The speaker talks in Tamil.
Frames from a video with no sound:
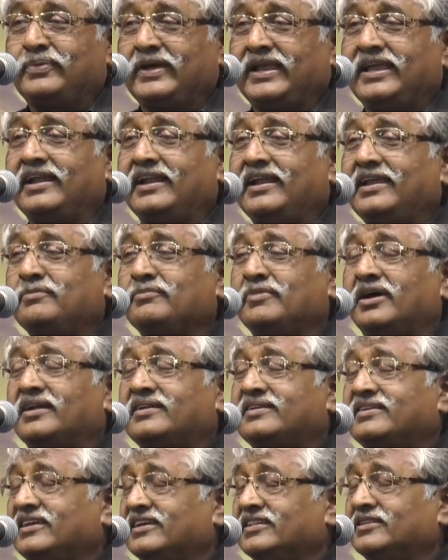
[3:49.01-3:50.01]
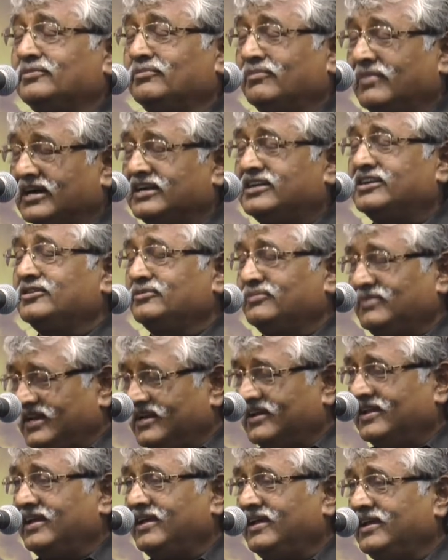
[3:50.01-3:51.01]
பெயரை மாற்றியது மட்டும்
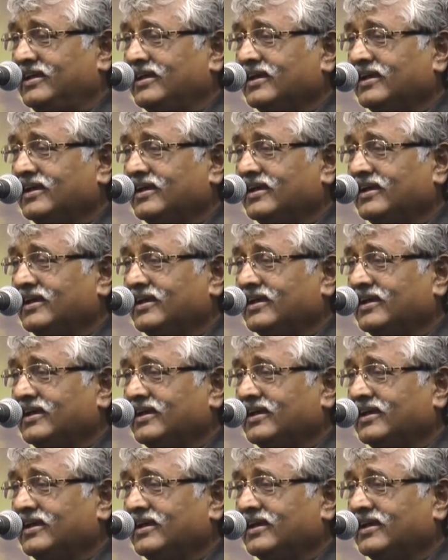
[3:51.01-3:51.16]
இல்லை